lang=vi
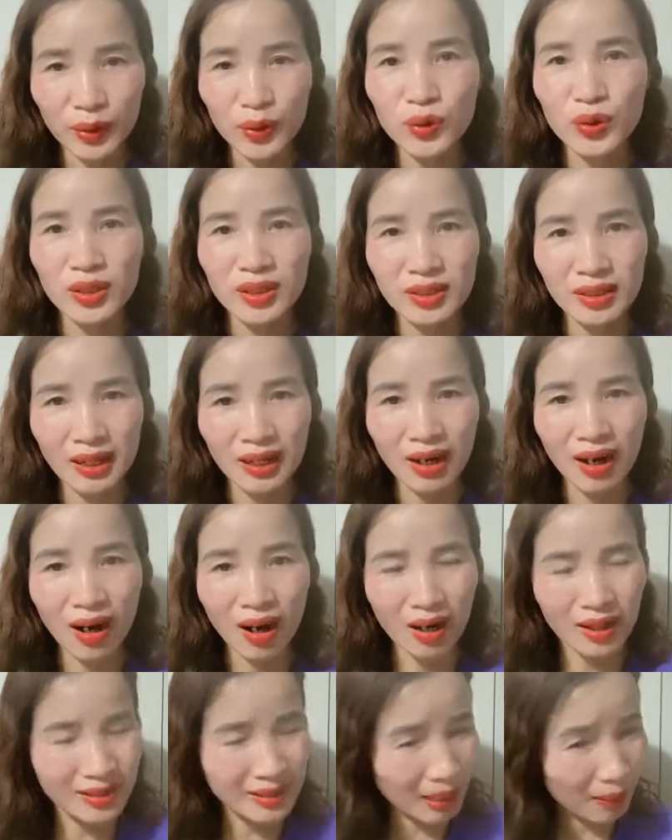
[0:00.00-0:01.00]
quý cô chú anh chị,
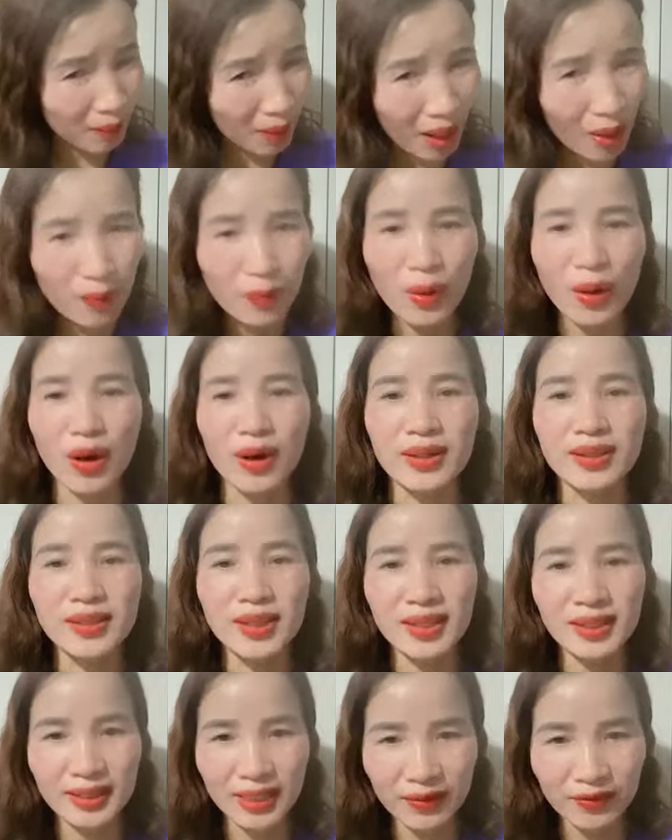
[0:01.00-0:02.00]
họ dám học
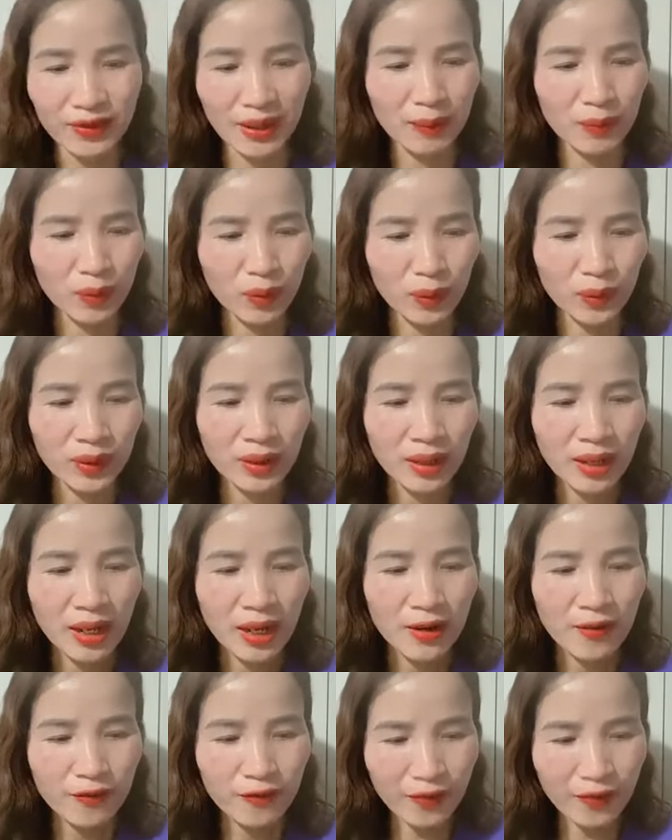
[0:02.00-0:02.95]
hỏi trên cách phạm lỗi,